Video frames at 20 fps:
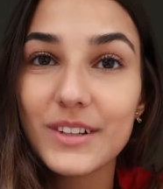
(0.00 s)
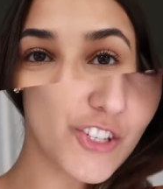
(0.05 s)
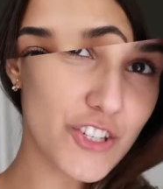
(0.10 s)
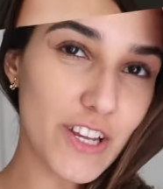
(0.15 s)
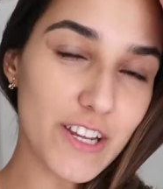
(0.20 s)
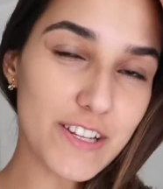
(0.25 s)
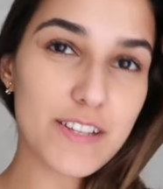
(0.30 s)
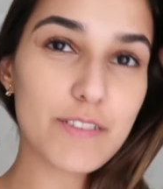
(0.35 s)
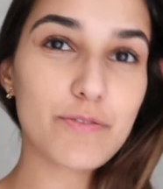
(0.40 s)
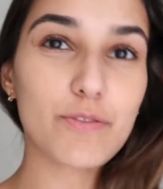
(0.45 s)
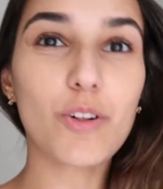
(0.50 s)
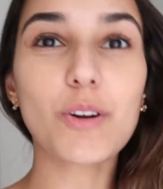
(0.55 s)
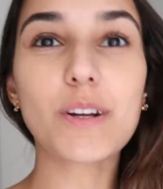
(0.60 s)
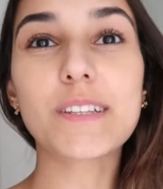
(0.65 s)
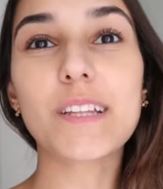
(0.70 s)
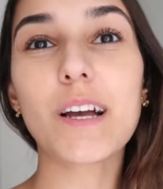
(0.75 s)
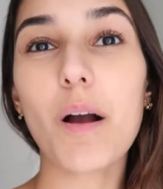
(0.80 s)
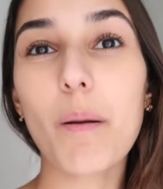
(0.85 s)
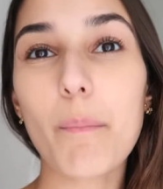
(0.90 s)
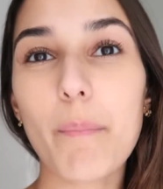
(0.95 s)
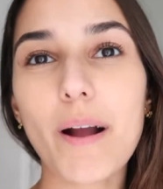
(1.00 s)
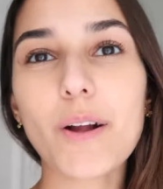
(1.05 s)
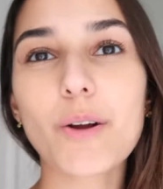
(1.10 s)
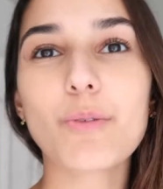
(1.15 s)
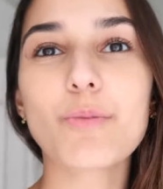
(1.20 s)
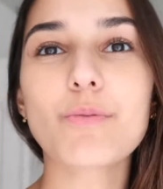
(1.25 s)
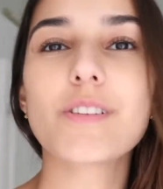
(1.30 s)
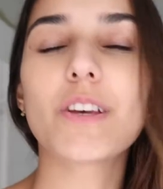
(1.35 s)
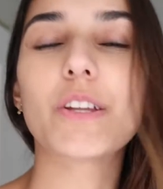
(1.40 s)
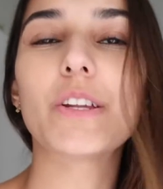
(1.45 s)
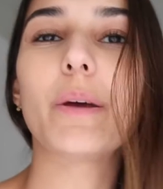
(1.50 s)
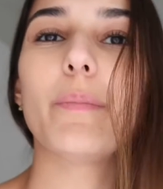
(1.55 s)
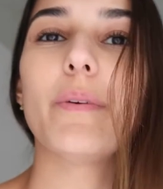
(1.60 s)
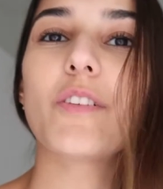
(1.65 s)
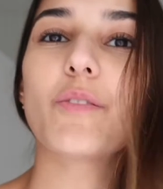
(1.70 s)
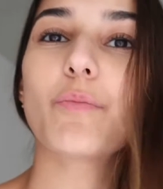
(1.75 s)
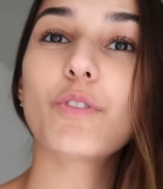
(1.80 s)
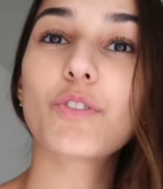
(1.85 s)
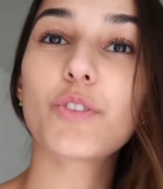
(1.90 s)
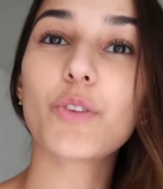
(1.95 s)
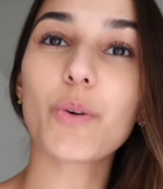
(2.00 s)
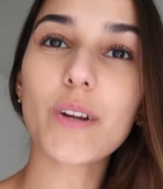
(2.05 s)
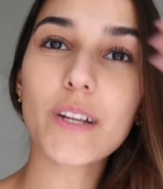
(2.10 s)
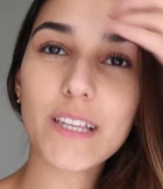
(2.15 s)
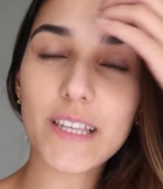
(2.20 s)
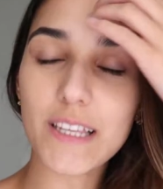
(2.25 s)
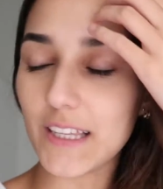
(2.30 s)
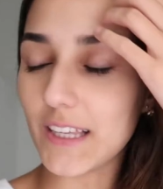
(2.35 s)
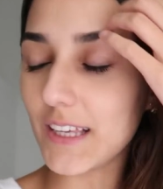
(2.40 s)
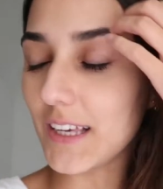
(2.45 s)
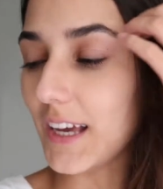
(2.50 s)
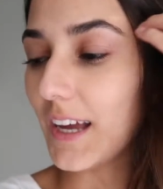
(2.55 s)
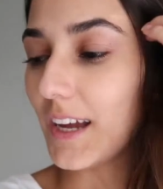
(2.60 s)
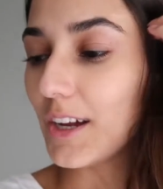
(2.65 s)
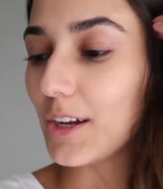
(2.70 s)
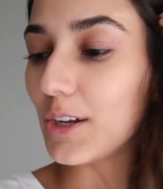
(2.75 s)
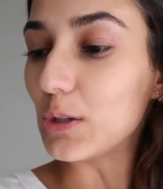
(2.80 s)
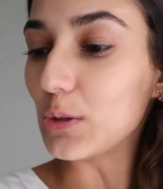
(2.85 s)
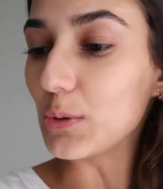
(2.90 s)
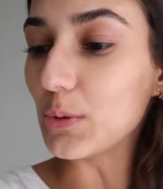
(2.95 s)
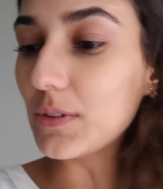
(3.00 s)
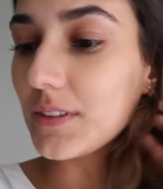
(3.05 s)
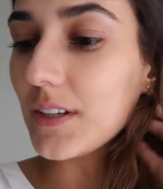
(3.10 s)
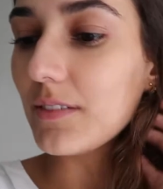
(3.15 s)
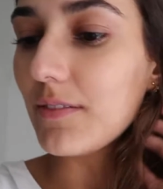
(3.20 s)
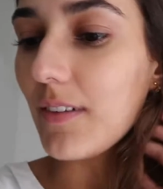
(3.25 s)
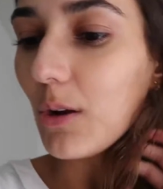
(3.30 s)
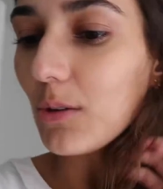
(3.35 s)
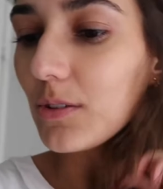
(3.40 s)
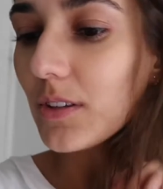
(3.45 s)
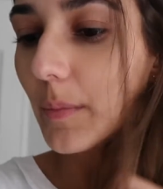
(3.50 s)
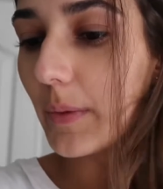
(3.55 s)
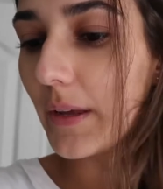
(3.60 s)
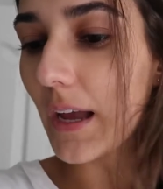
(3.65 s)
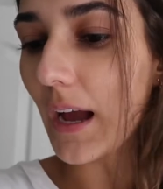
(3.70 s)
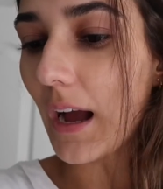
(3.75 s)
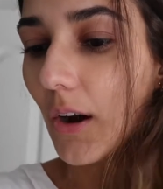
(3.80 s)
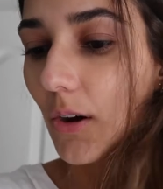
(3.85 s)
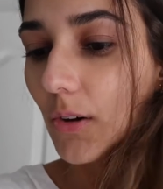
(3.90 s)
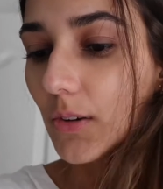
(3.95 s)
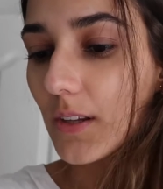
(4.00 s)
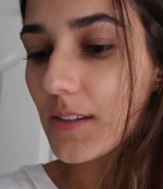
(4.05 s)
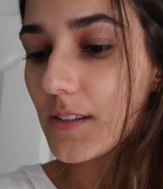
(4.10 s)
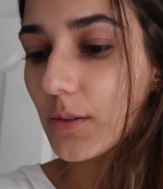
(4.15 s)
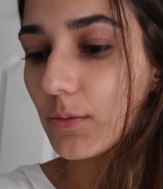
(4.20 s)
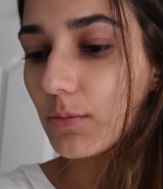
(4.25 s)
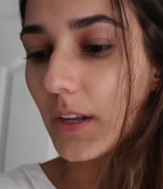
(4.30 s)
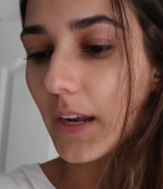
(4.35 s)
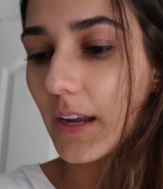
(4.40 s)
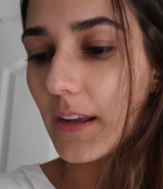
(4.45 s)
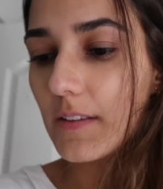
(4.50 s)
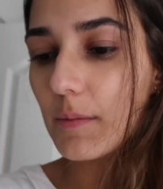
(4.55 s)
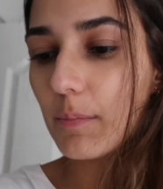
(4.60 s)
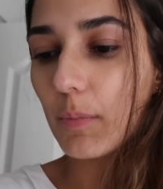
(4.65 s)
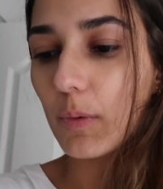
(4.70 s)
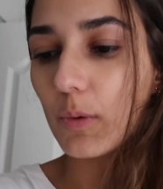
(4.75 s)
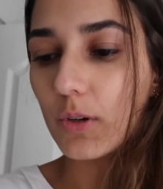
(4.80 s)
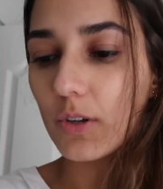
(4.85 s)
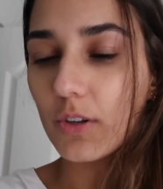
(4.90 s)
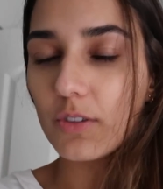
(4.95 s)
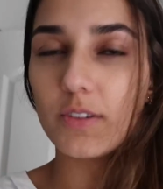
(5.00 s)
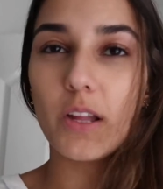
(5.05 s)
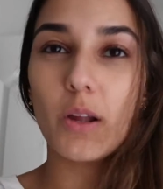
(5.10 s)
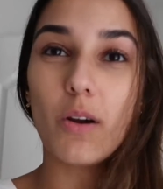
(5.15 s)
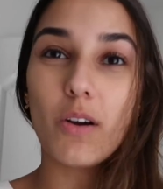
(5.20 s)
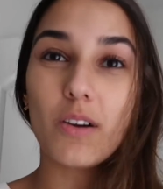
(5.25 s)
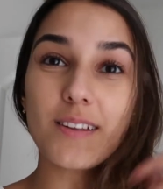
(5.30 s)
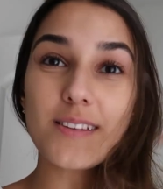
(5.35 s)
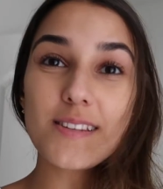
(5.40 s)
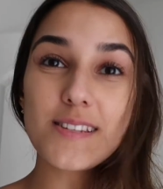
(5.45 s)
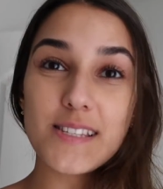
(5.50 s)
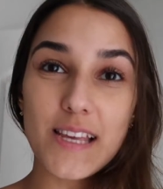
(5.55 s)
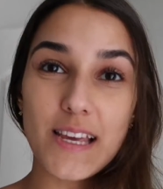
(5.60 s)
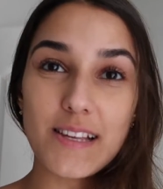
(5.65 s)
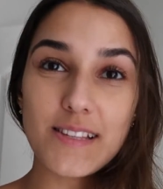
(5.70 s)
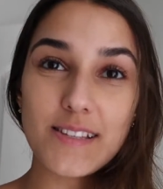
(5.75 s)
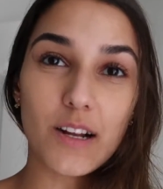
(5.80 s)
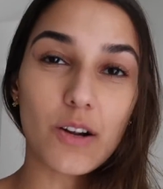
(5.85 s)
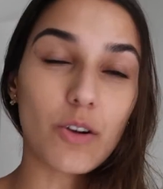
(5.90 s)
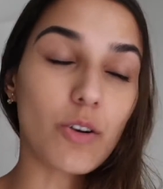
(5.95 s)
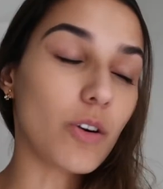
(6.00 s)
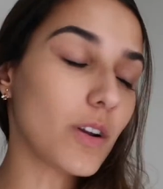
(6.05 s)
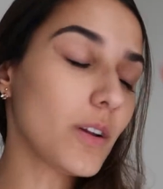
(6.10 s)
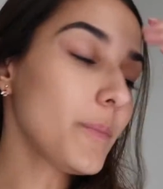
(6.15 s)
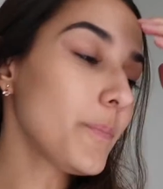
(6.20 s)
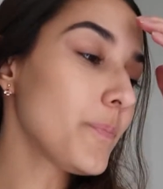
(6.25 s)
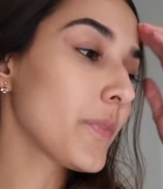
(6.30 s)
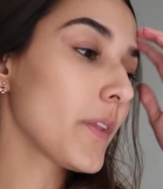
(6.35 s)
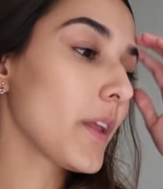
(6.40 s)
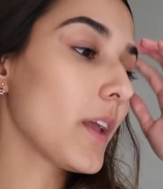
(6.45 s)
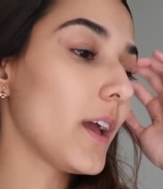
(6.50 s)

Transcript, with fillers: Gente, esse vlog tá uma bagunça, não é mesmo? Eu tô aqui no intervalo da minha aula, são três e pouco, eu tenho aula seis agora.